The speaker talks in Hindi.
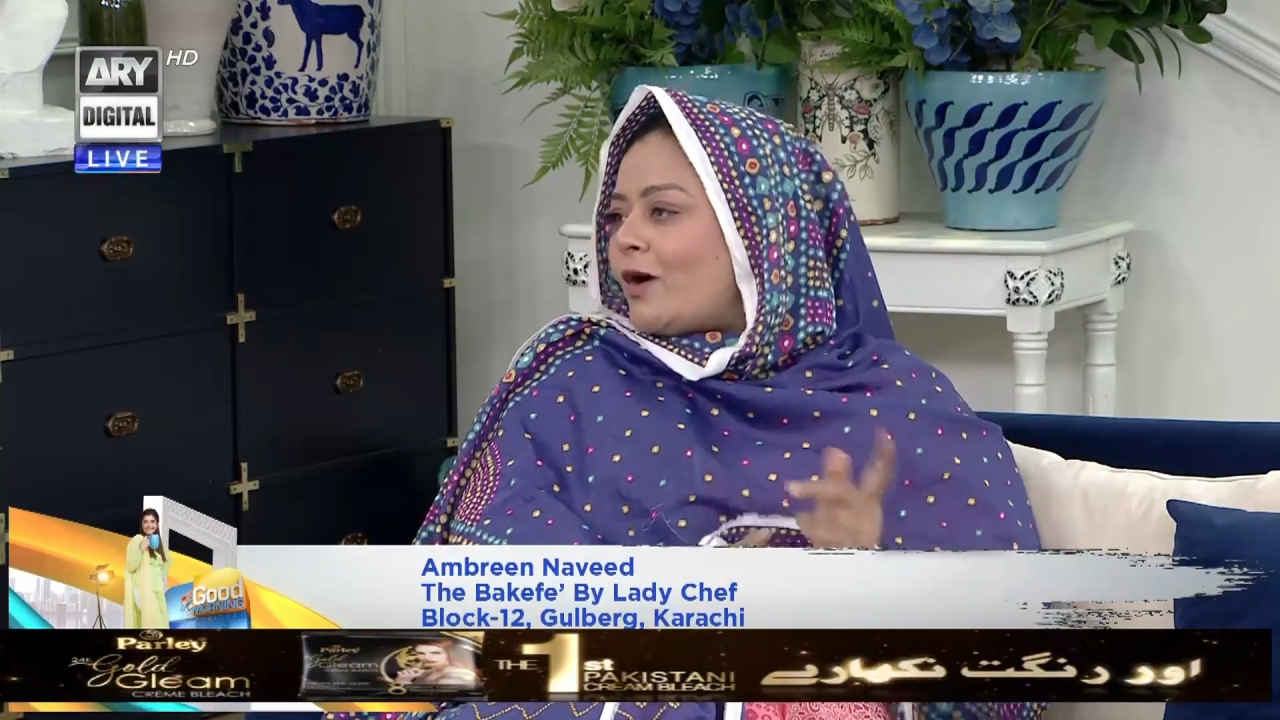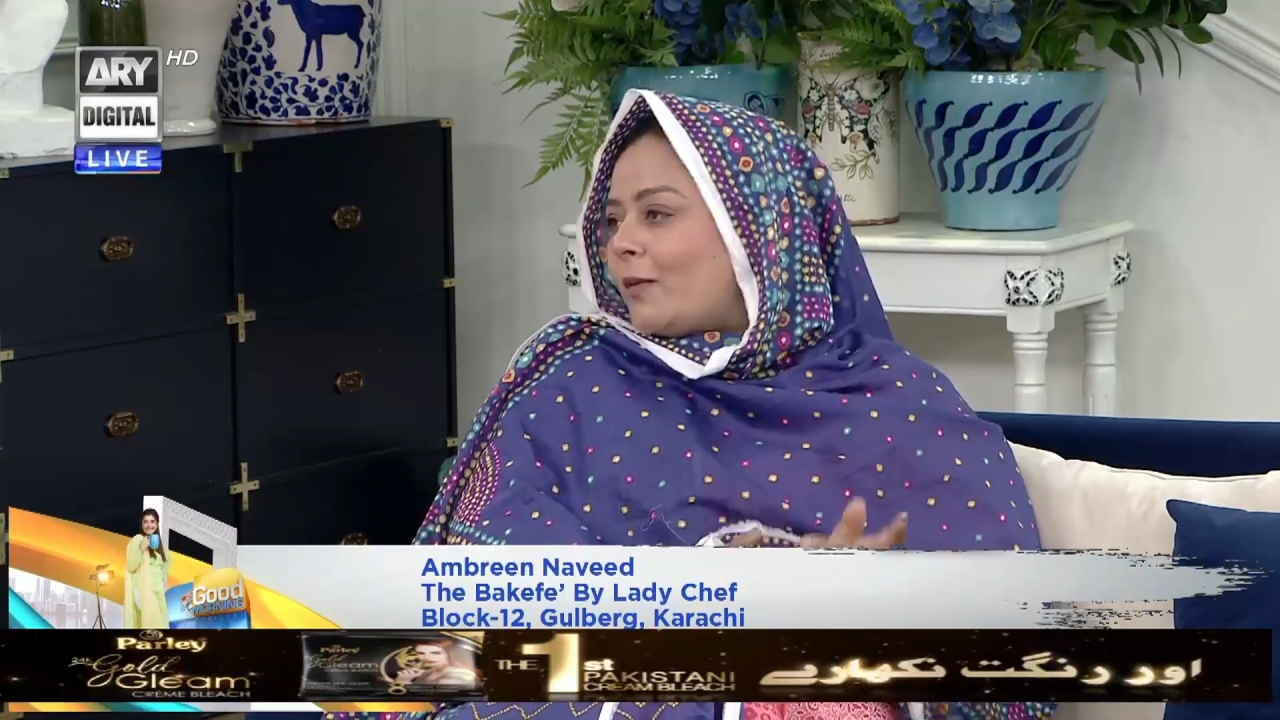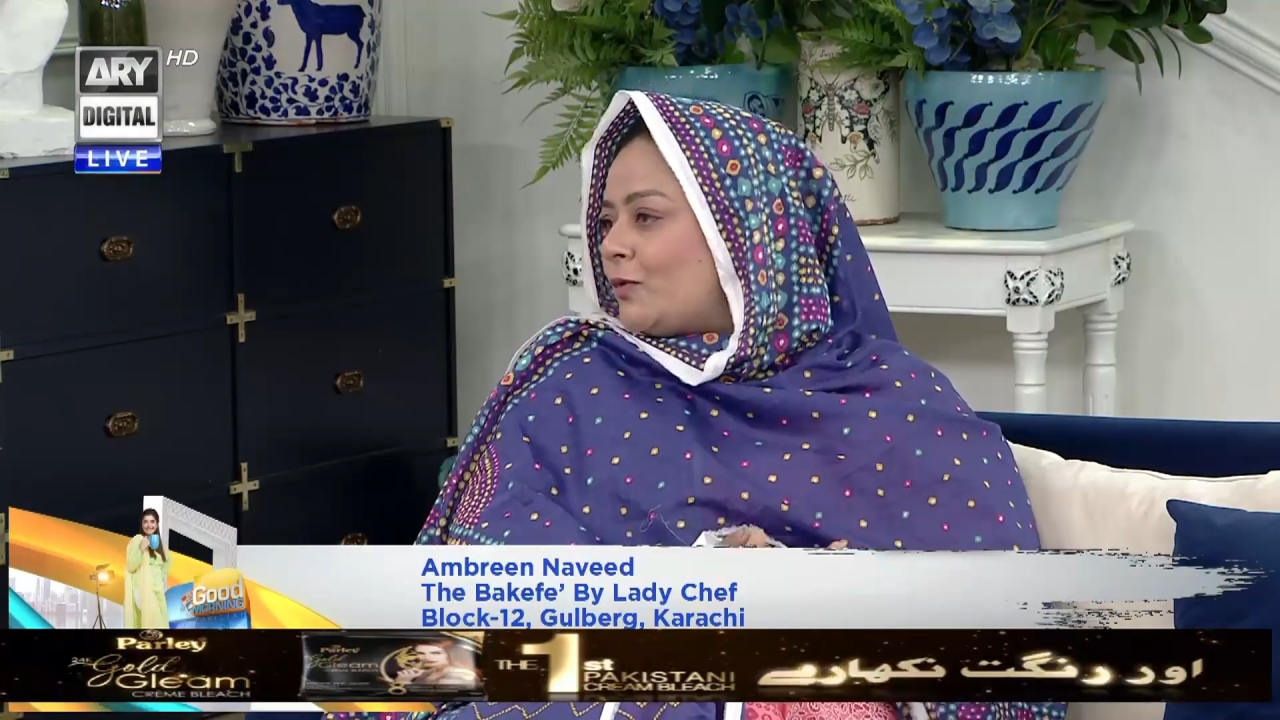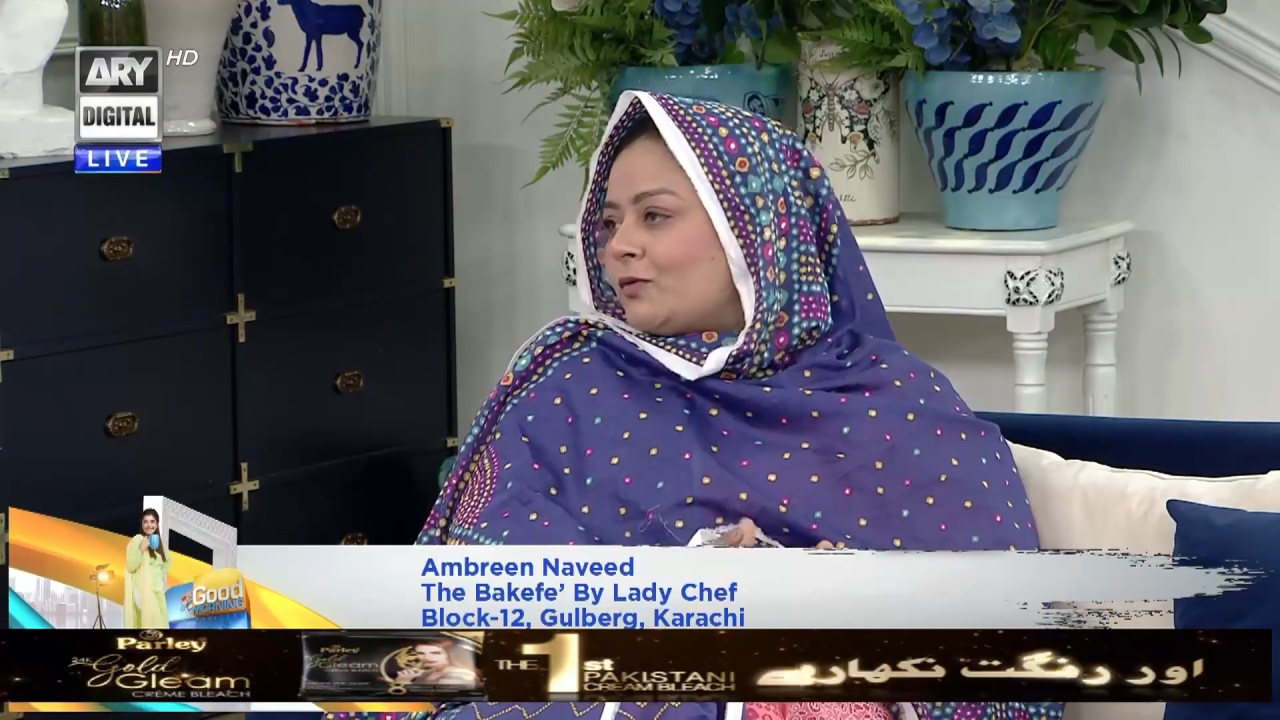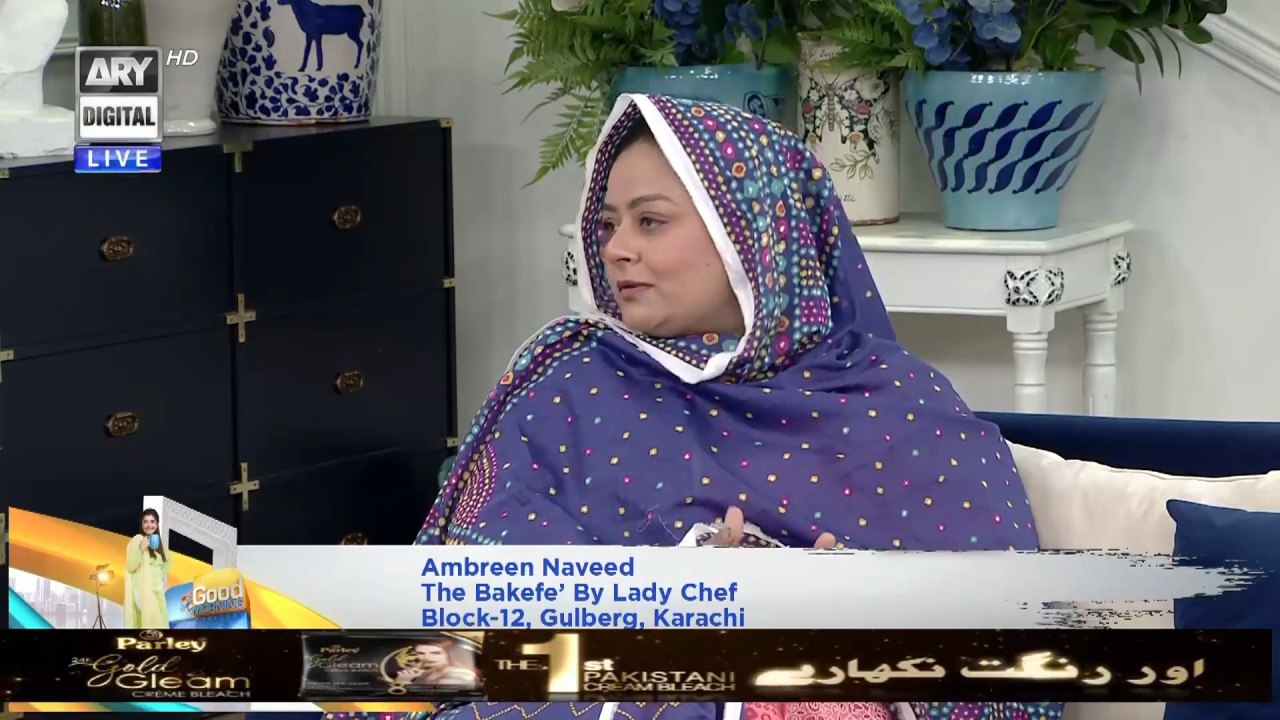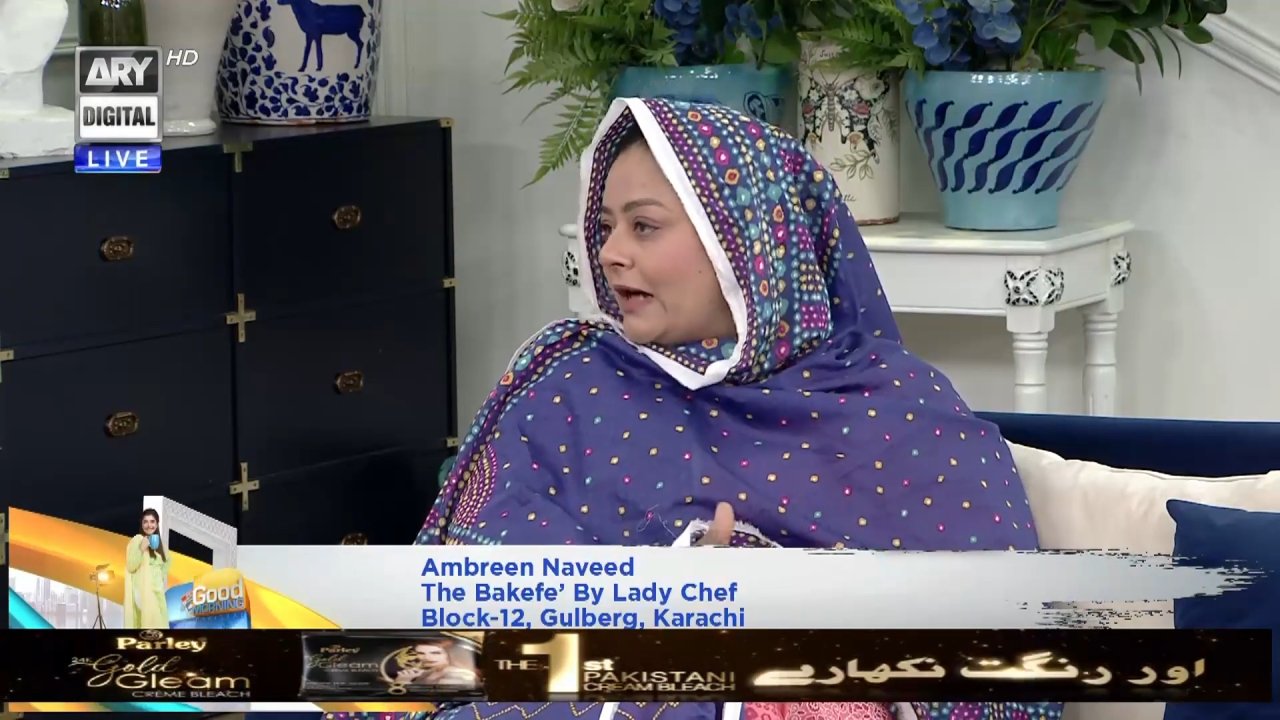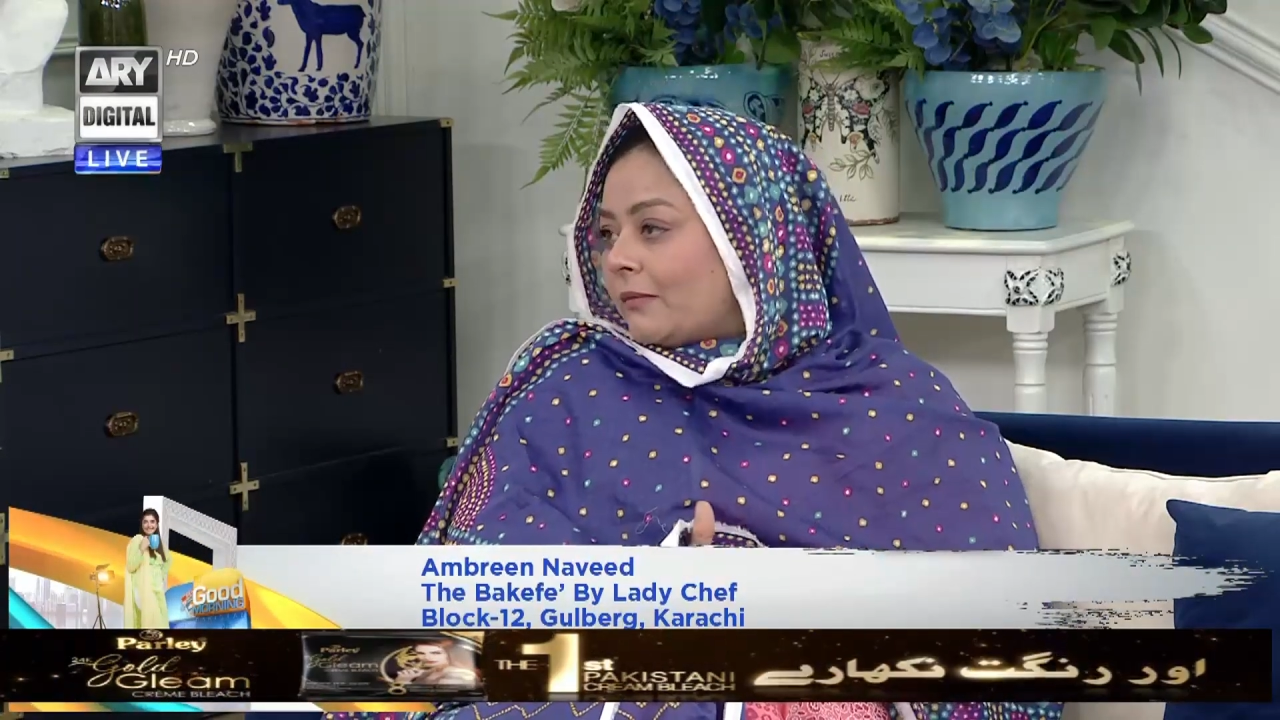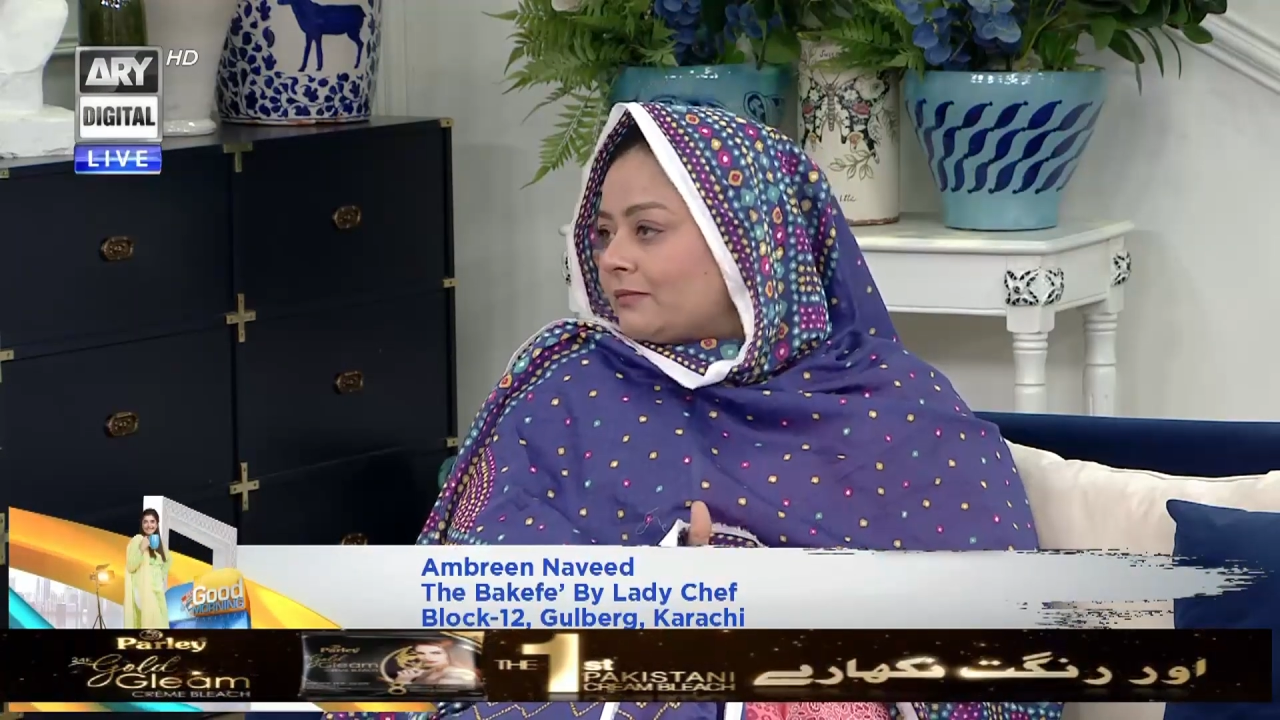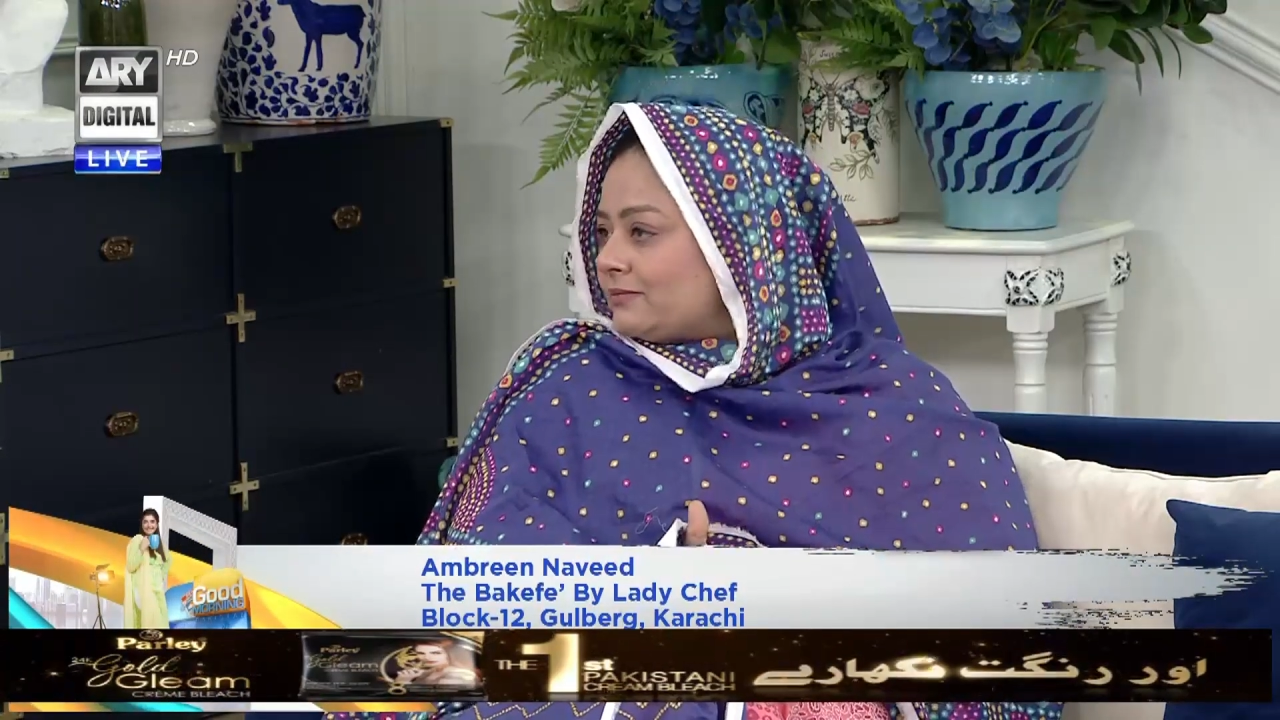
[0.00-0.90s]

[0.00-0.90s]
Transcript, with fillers: आपको काम